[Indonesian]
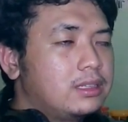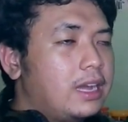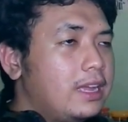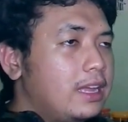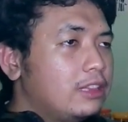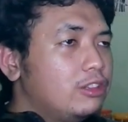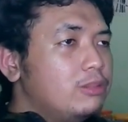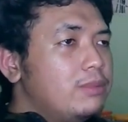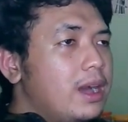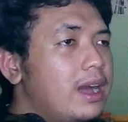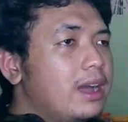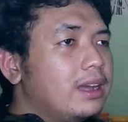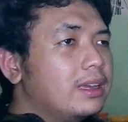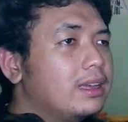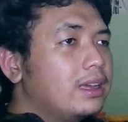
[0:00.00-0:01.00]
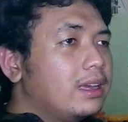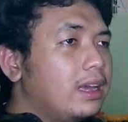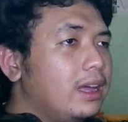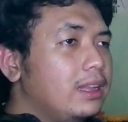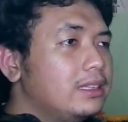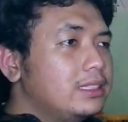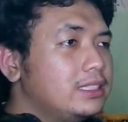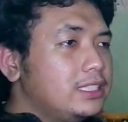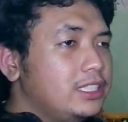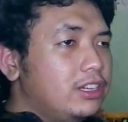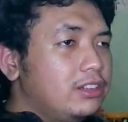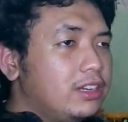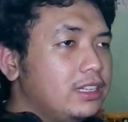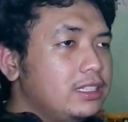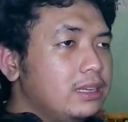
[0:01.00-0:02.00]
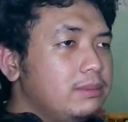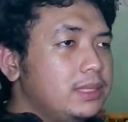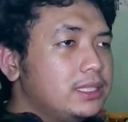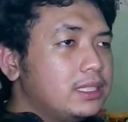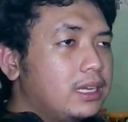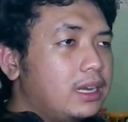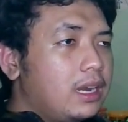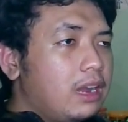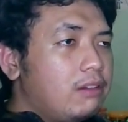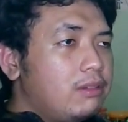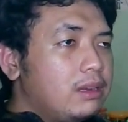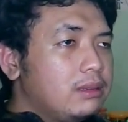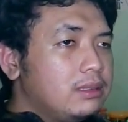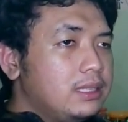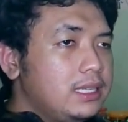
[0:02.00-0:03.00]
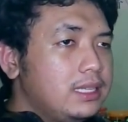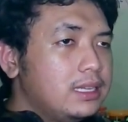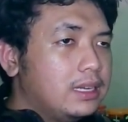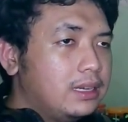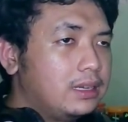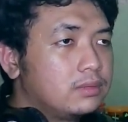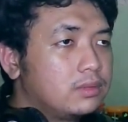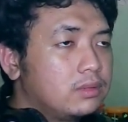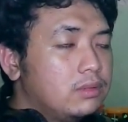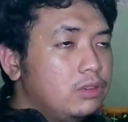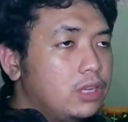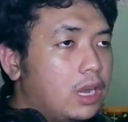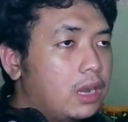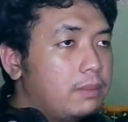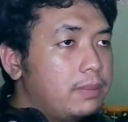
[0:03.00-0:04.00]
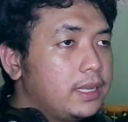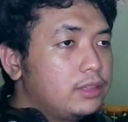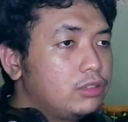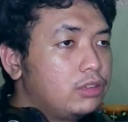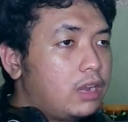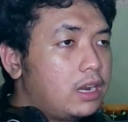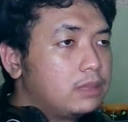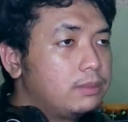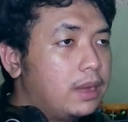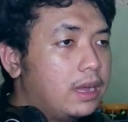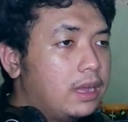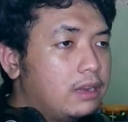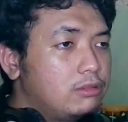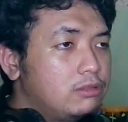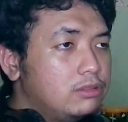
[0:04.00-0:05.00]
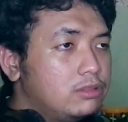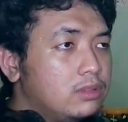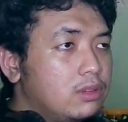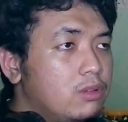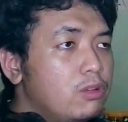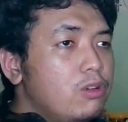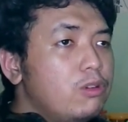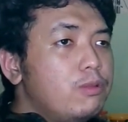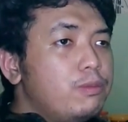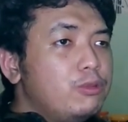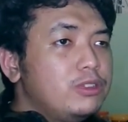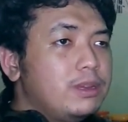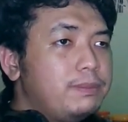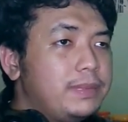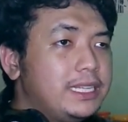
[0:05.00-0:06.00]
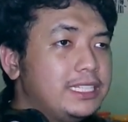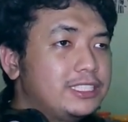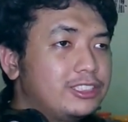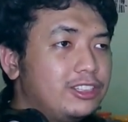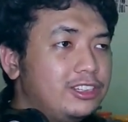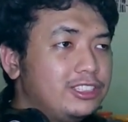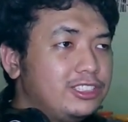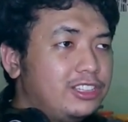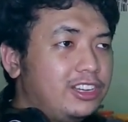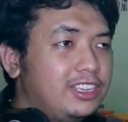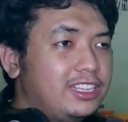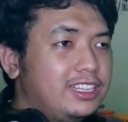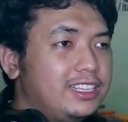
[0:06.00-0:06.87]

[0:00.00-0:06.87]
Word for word: Kayak tuh bahkan Sion aja bisa ngelawan dia. Oh ya apa itu alat baru? Uh punya pistol coy.